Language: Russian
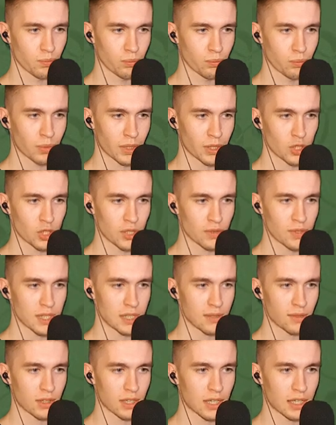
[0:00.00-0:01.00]
почти все
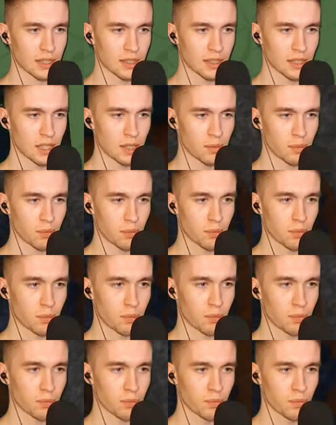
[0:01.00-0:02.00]
выходные
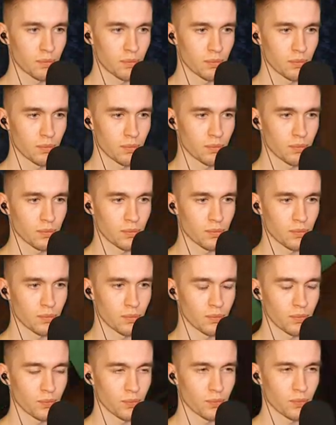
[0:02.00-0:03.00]

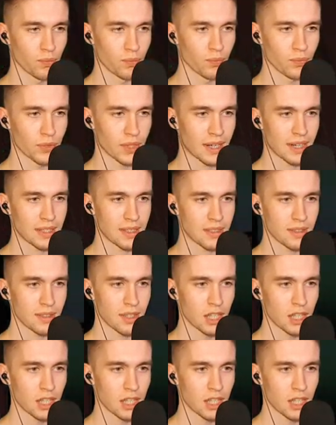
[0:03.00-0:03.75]
м, тратить на